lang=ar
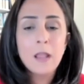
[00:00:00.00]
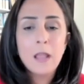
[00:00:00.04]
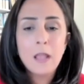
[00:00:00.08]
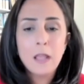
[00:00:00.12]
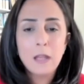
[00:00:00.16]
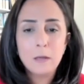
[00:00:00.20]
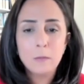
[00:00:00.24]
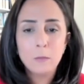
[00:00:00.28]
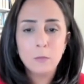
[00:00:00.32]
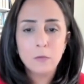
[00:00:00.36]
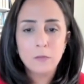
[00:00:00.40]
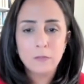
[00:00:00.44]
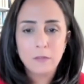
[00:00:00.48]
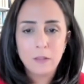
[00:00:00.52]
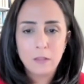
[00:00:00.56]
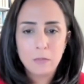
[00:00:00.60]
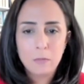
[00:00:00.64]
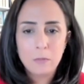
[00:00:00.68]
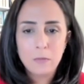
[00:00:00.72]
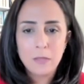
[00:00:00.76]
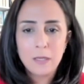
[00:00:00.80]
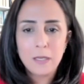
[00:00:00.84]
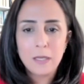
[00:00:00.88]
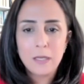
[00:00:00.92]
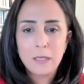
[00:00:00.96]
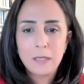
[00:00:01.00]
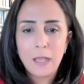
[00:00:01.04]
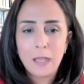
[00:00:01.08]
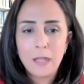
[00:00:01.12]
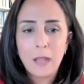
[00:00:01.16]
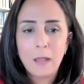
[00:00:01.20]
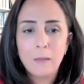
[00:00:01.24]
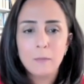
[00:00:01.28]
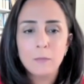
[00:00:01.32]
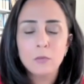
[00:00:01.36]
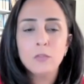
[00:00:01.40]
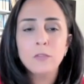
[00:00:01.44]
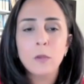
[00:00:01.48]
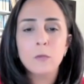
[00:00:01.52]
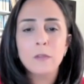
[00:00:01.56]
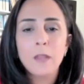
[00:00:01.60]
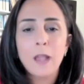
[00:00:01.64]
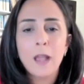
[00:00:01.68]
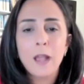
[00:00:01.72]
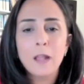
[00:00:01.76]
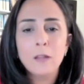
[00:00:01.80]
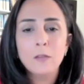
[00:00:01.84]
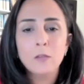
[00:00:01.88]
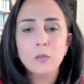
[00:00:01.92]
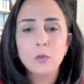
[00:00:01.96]
المستثمرين يعني عم نشوف
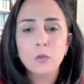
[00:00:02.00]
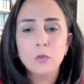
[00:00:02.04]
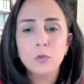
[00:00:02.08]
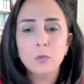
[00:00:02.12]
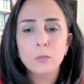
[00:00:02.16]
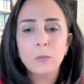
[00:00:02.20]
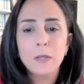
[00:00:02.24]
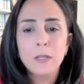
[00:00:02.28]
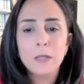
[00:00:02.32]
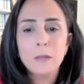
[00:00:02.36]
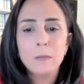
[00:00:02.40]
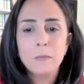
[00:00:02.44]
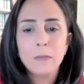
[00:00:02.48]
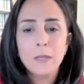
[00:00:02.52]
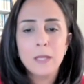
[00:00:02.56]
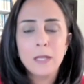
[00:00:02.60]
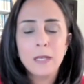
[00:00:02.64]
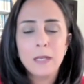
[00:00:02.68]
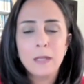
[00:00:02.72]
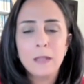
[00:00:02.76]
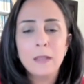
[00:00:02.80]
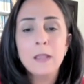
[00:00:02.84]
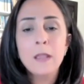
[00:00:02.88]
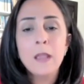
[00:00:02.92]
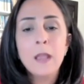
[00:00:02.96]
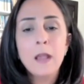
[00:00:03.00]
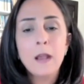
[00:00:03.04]
توزيعات سوق دبي المالي